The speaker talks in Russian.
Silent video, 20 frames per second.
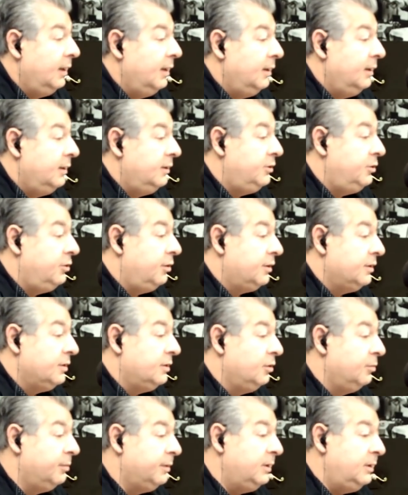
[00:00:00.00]
Еще раз
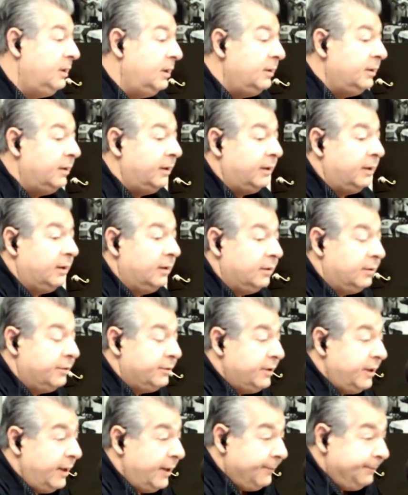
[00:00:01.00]
добрый день, дорогие
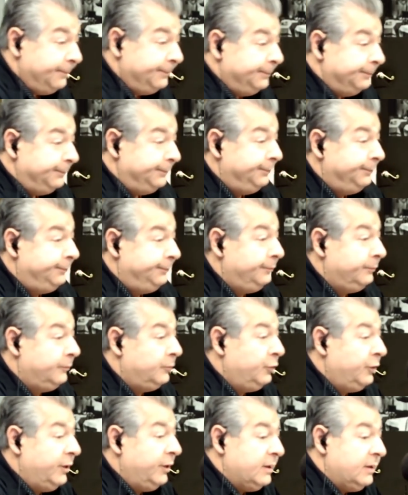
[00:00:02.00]
друзья. У
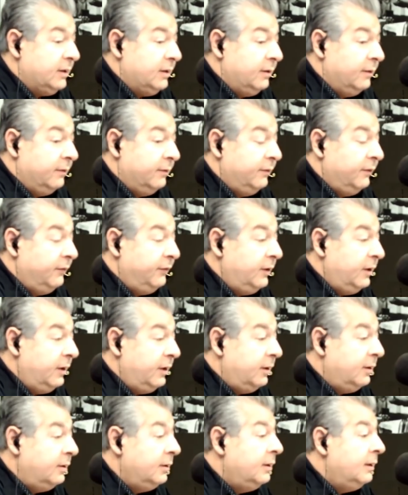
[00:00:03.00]
нас в
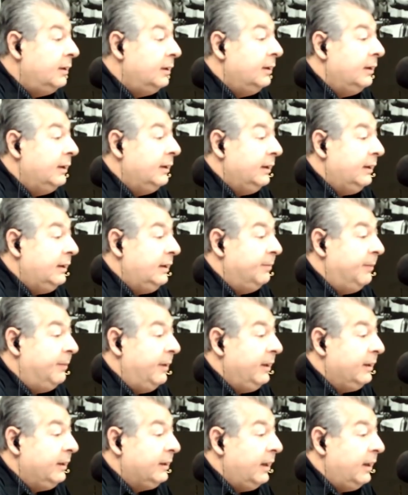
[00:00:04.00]
эфире
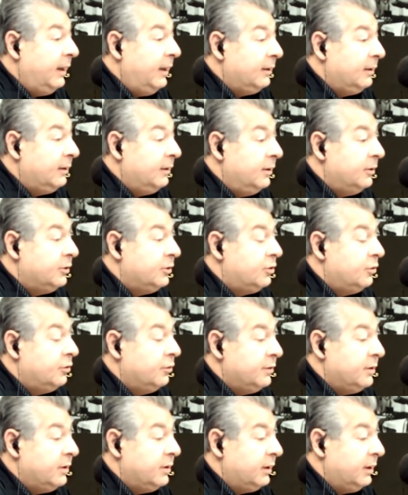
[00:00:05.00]
неполиткорректное
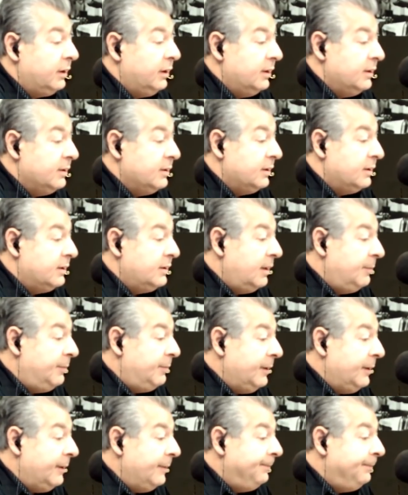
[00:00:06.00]
шоу Сергея
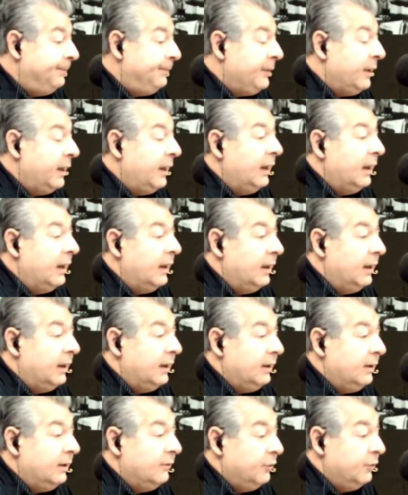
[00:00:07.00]
Зацепина.
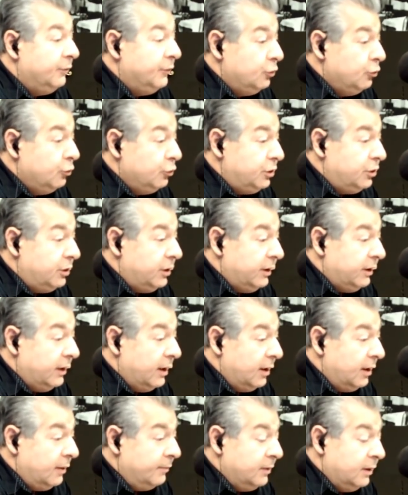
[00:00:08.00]
Его ведущий
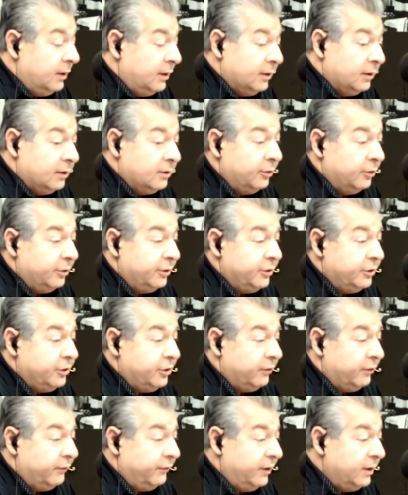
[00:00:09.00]
я, Анатолий
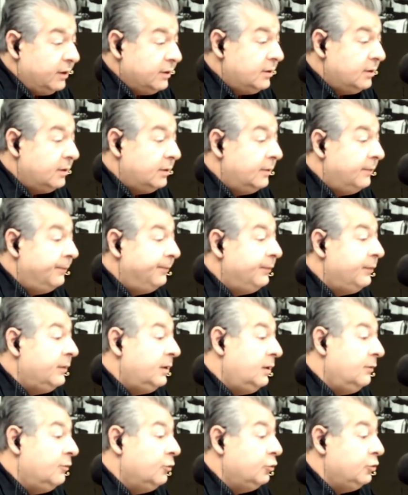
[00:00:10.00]
Червец.
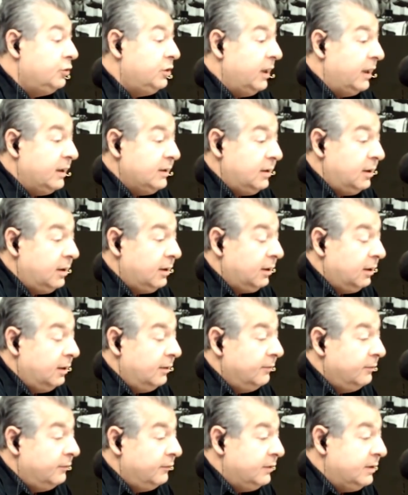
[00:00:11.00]
Его
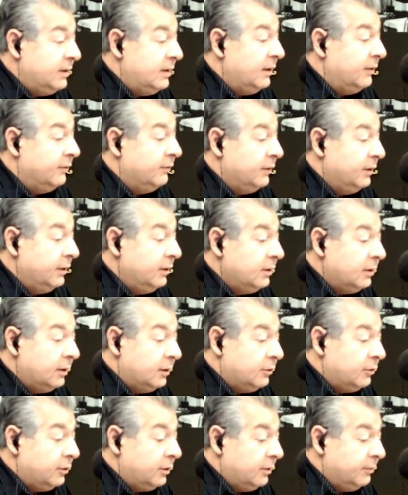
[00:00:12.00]
участники, все вы,
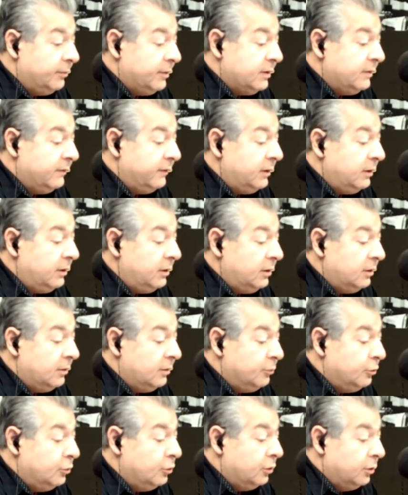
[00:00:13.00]
которые позвоните
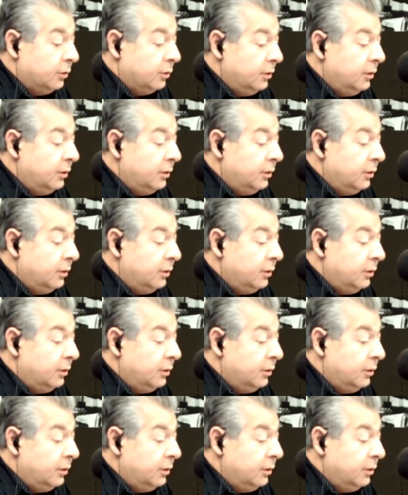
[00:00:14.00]
по